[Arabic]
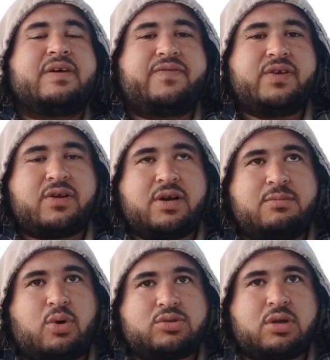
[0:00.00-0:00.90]
في
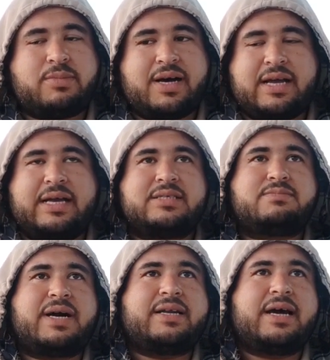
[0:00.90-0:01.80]
راجل محترم اخ
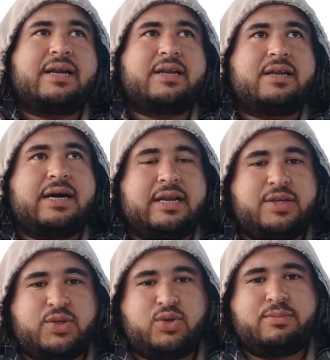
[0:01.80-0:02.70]
عزيز معانا على على
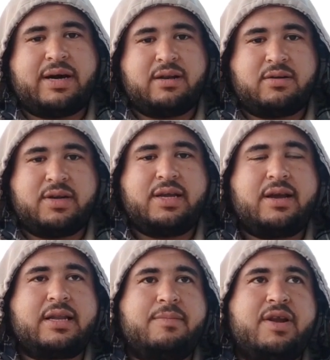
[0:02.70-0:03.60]
اليوتيوب على القناه
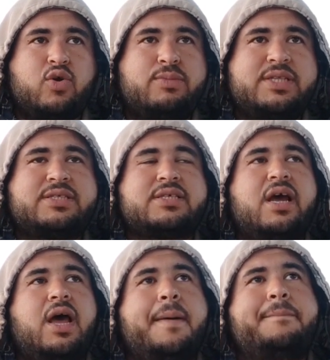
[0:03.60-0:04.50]
كتب لنا كومنت
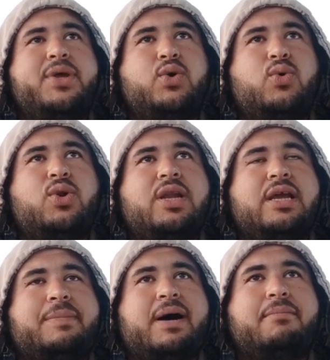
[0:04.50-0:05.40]
بيقول
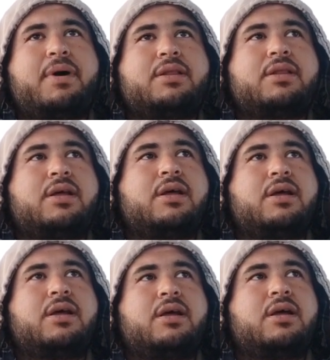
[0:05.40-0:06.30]
يا محمد
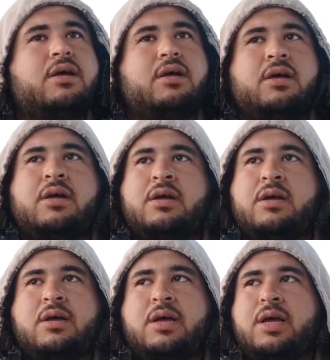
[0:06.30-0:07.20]
آه،
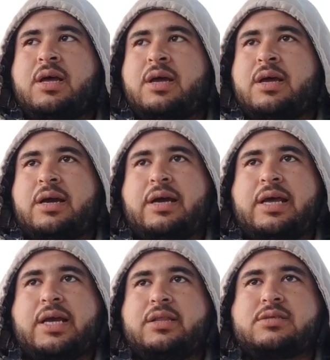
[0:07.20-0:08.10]

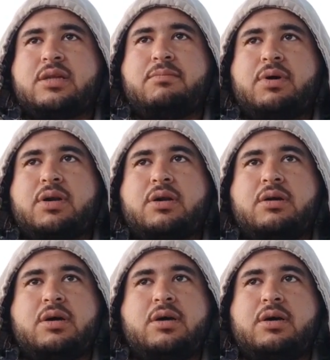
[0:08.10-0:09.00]
علاج الدستمبر
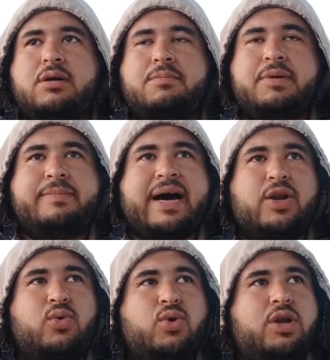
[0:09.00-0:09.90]
آه،
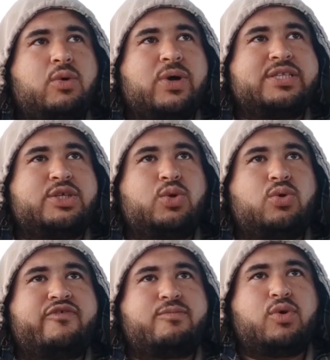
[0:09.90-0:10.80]
بالمحلول
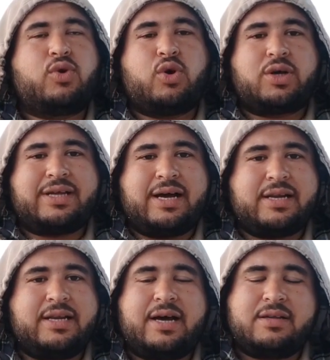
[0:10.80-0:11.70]
واديله في بقه اللي هو قطع
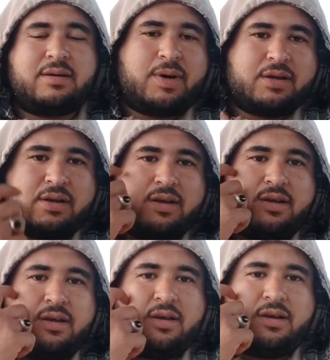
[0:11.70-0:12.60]
اكل لا طبعا
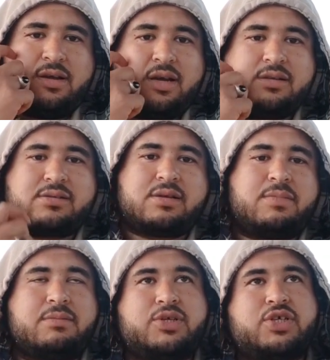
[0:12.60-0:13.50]
علاج
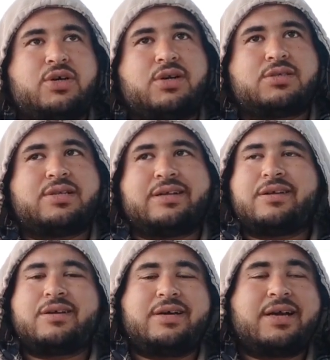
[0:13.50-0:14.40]
الدستمبر مش كده خالص ده
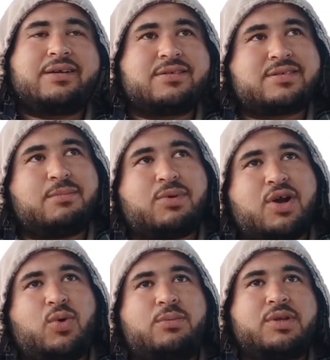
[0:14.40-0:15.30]
علاج
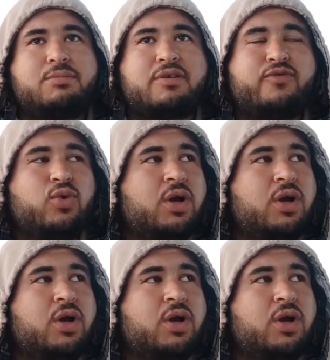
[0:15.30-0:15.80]
الدستمبر اقوى من البرفو